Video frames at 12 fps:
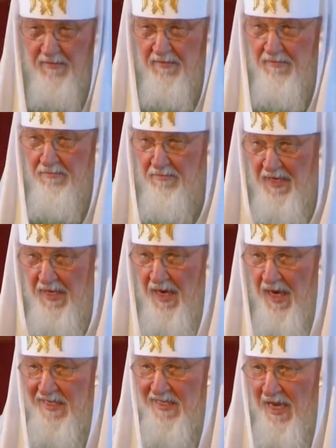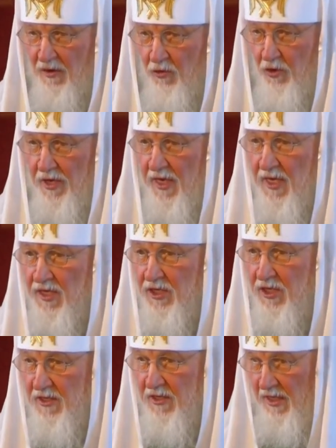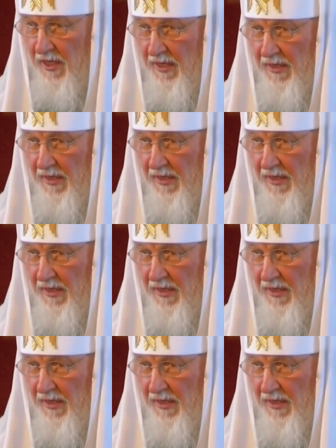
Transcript: Мы о законе жизни.